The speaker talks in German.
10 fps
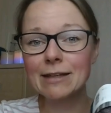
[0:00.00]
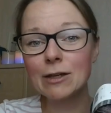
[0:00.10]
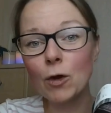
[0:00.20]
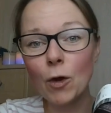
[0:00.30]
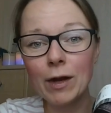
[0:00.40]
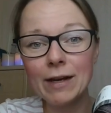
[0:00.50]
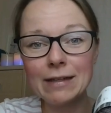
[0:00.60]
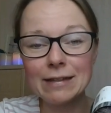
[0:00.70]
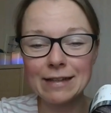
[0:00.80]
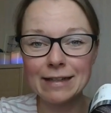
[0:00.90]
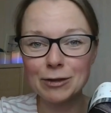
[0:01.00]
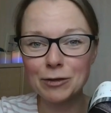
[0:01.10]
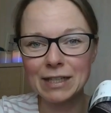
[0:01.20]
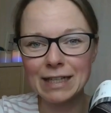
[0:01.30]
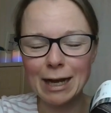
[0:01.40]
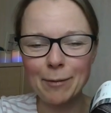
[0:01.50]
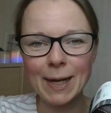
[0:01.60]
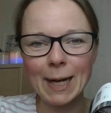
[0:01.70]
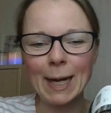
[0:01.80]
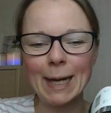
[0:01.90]
ganzen Knäuel, die ich dir hier schon in die
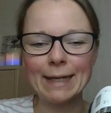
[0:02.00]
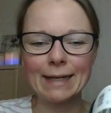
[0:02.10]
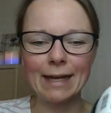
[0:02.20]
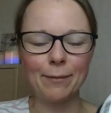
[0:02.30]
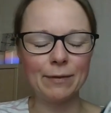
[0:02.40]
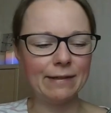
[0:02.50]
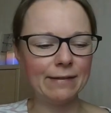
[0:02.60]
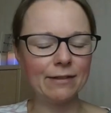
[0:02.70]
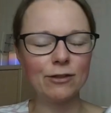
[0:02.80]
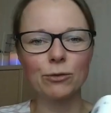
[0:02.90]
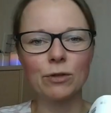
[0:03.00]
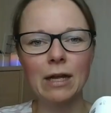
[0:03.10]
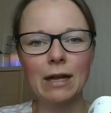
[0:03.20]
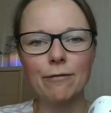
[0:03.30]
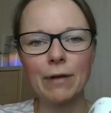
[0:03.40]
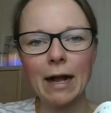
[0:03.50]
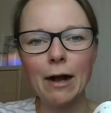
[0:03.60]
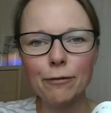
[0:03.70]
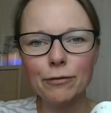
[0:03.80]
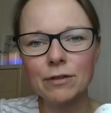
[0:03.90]
Kamera gehalten habe, die sind schon
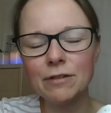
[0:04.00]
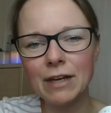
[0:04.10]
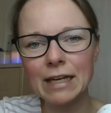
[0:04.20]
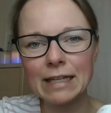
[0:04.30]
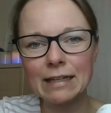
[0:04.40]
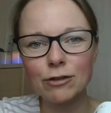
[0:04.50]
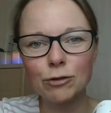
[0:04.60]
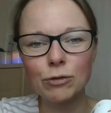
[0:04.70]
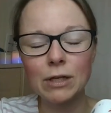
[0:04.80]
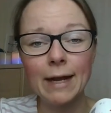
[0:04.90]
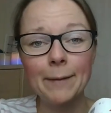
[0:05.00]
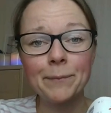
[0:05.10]
verkauft und die werden Mail jetzt schön